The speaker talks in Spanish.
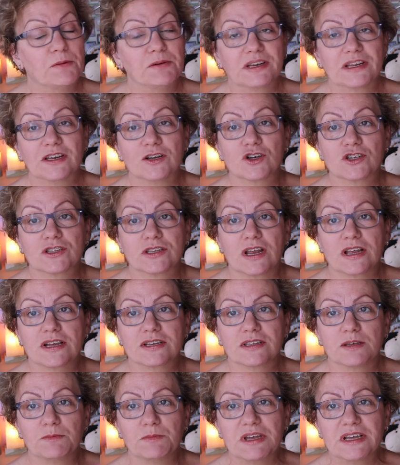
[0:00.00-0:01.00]
ver qué nos trae
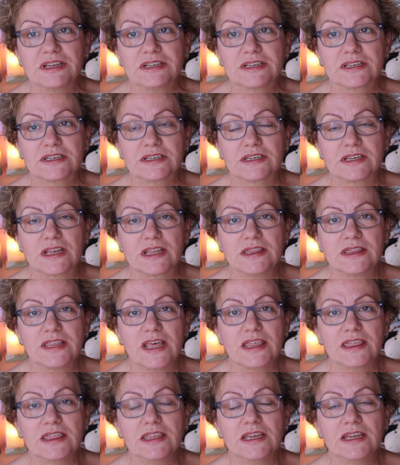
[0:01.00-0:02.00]
este mes.
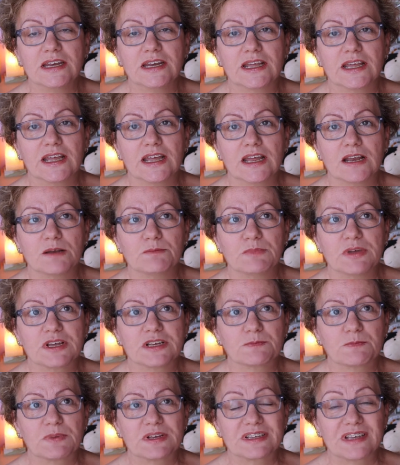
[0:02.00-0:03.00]
Decir que el
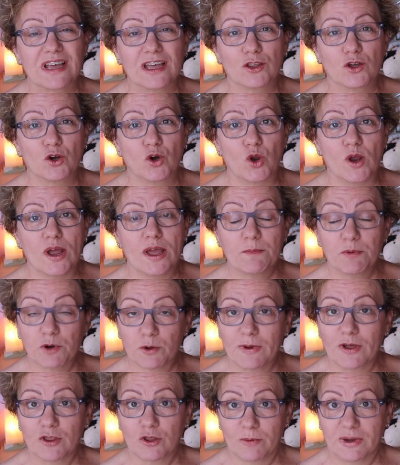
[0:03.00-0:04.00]
mes pasado he
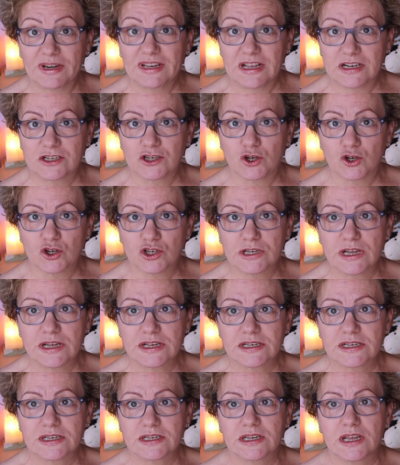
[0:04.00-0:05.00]
probado varias
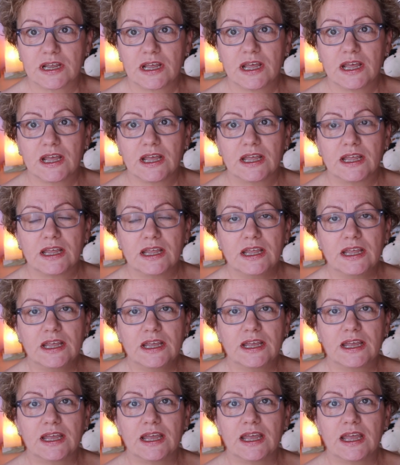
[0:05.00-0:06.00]
cosas y
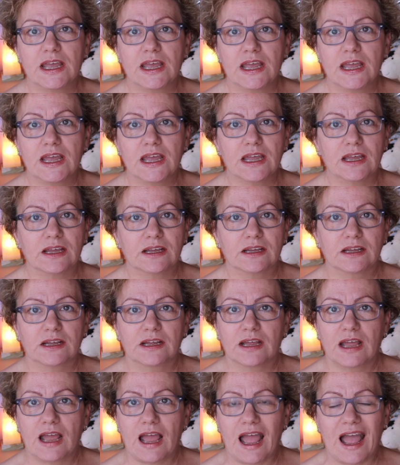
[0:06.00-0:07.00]
que
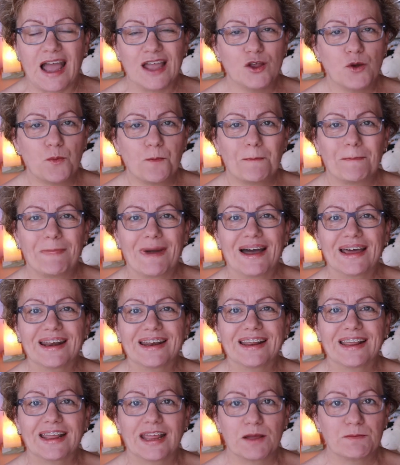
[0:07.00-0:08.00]
hay un
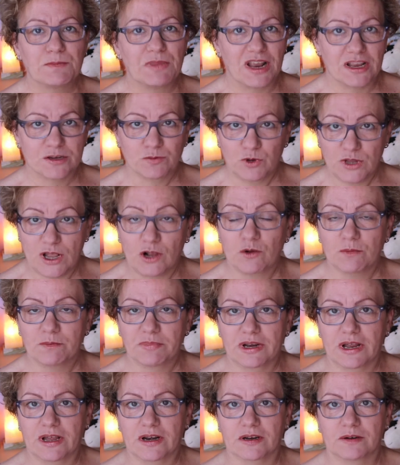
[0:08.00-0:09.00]
par que me las voy a
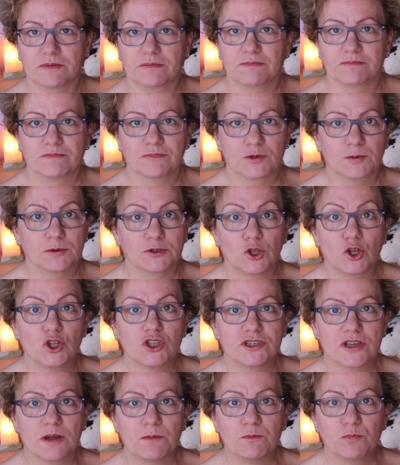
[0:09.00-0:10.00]
comprar sobre todo
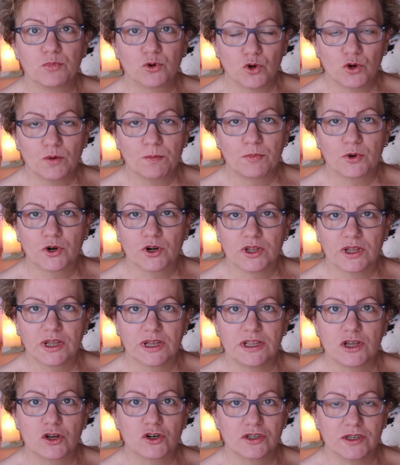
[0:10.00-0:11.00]
el champú,
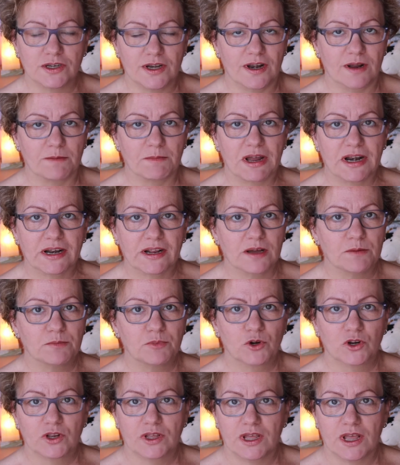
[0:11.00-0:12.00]
porque ya os diré la marca,
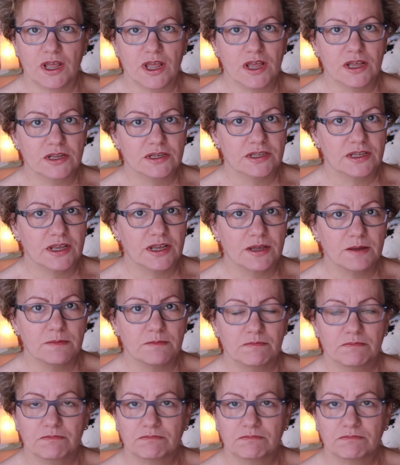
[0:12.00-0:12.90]
porque es que